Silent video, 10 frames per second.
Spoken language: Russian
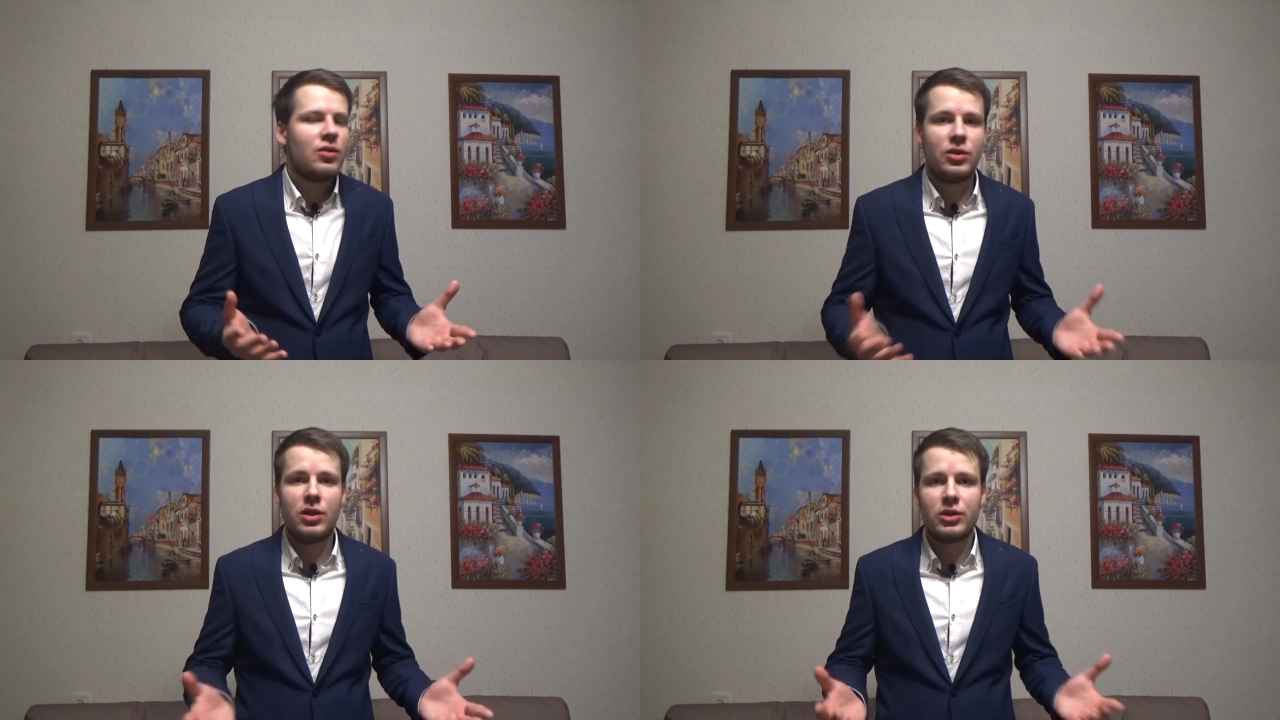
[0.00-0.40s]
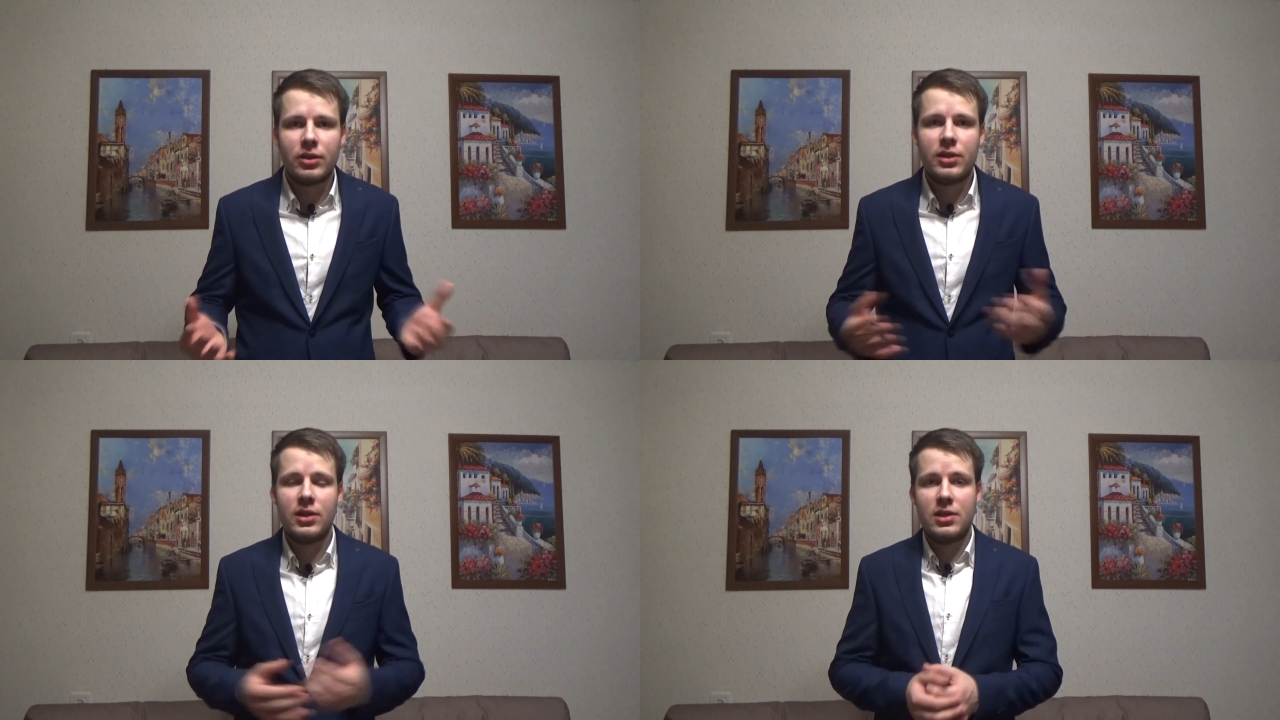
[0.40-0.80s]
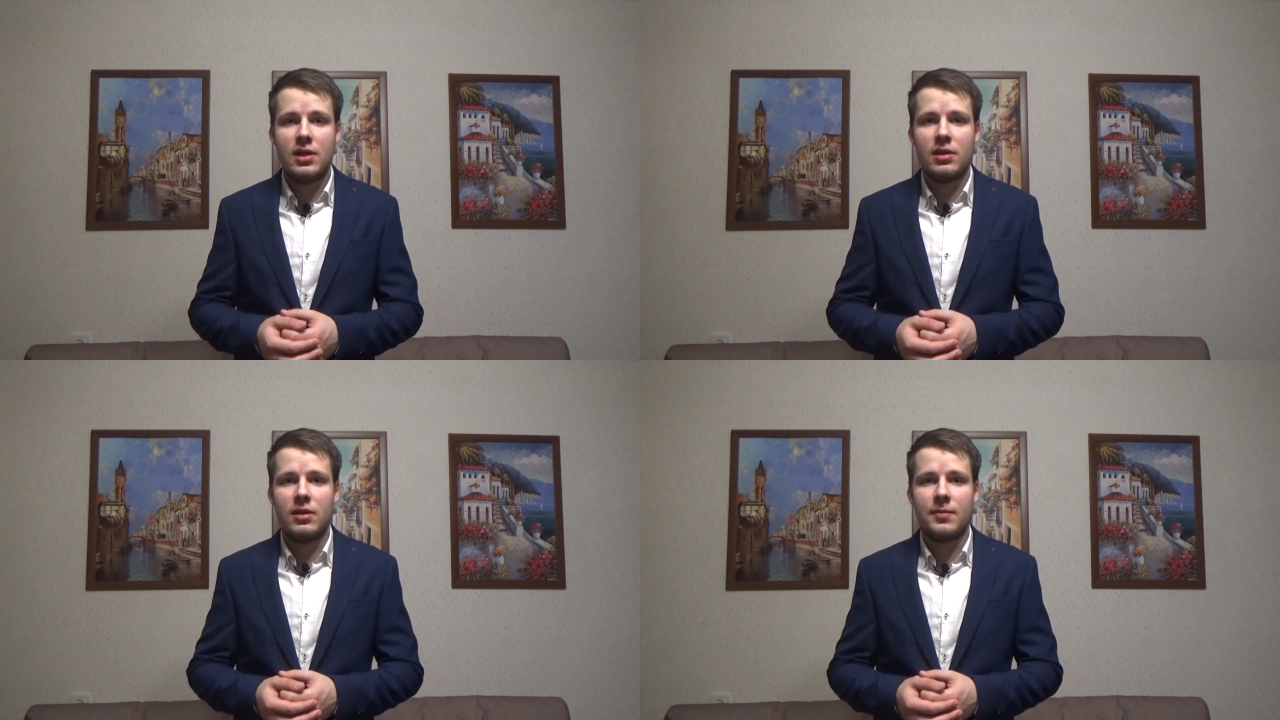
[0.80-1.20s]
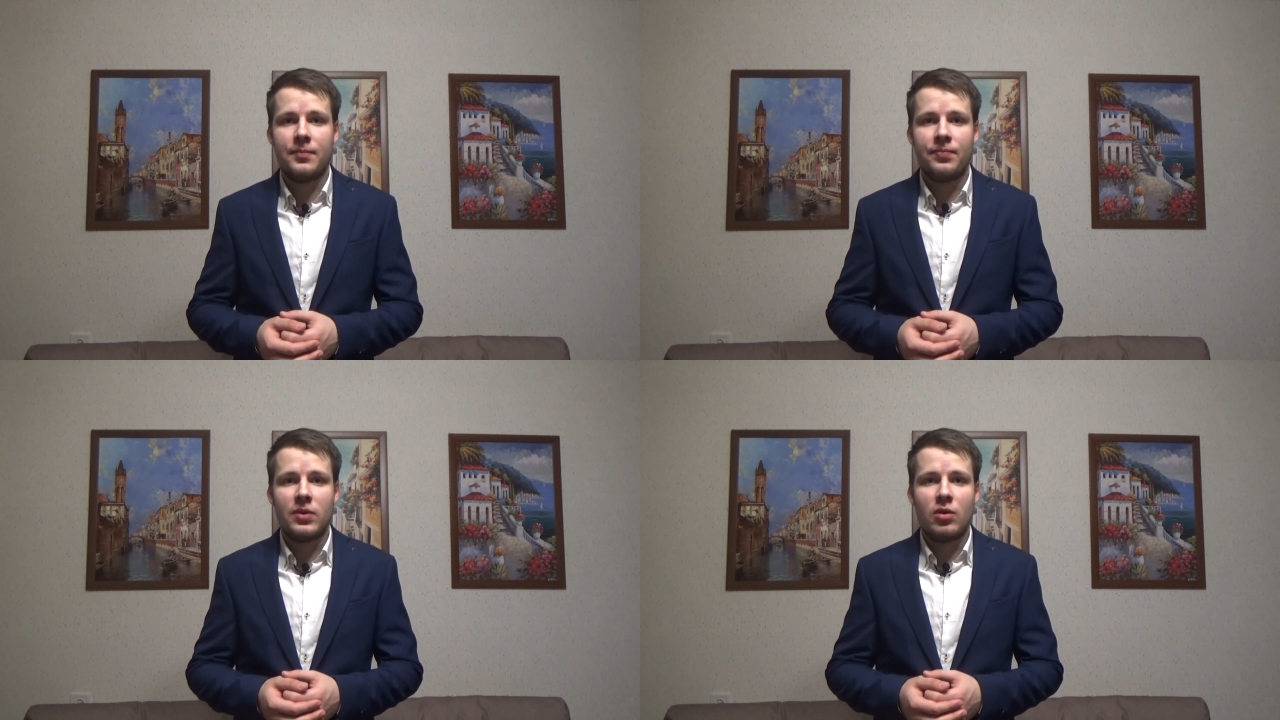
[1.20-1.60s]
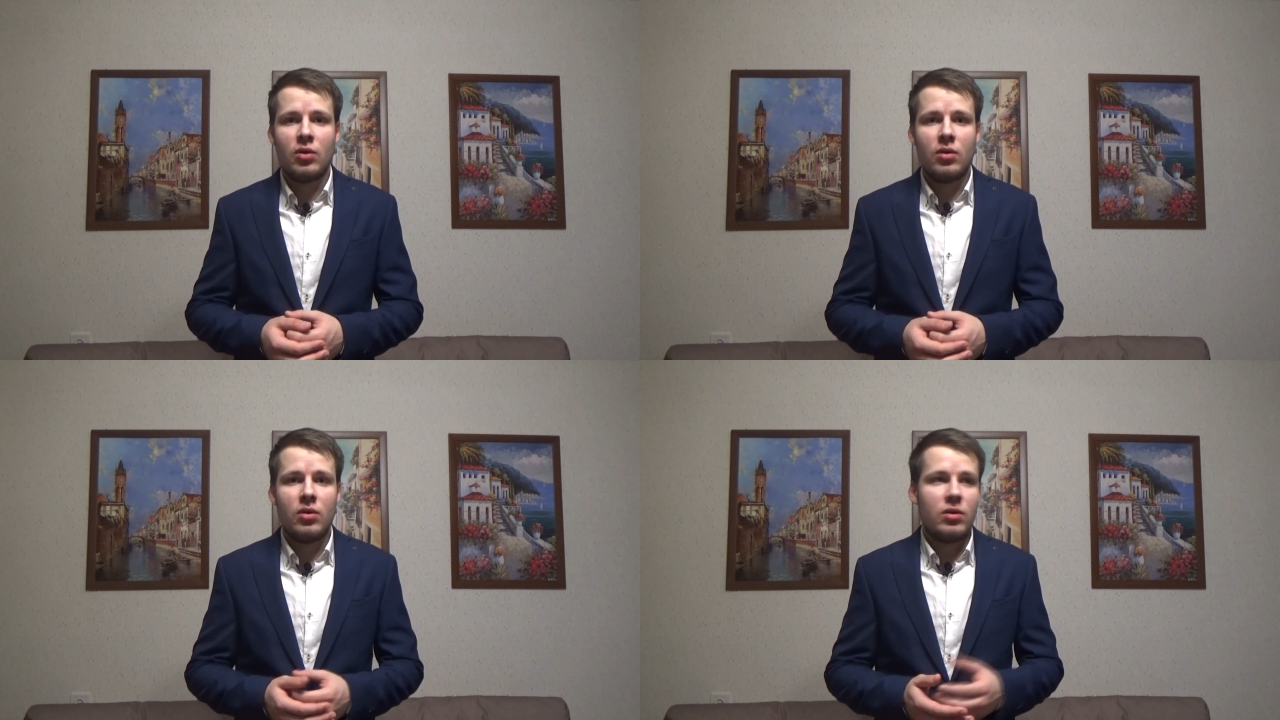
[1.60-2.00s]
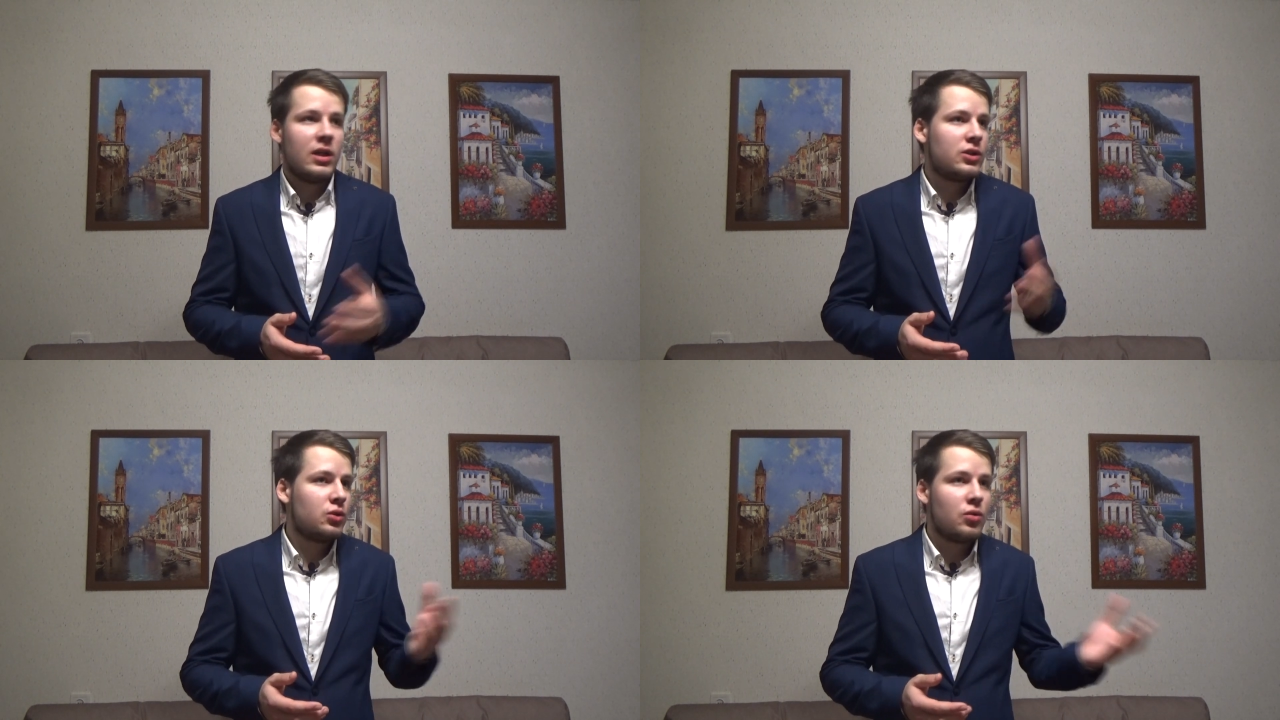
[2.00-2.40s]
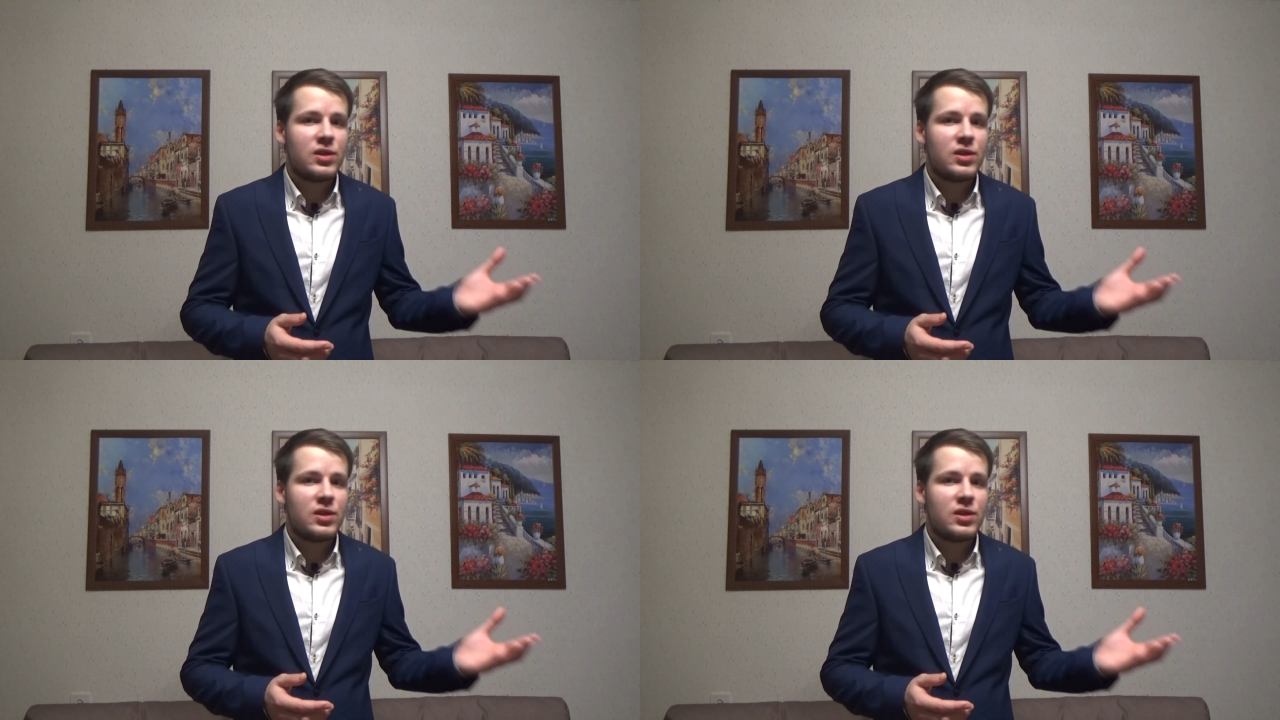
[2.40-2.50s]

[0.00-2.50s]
где же найти деньги, на что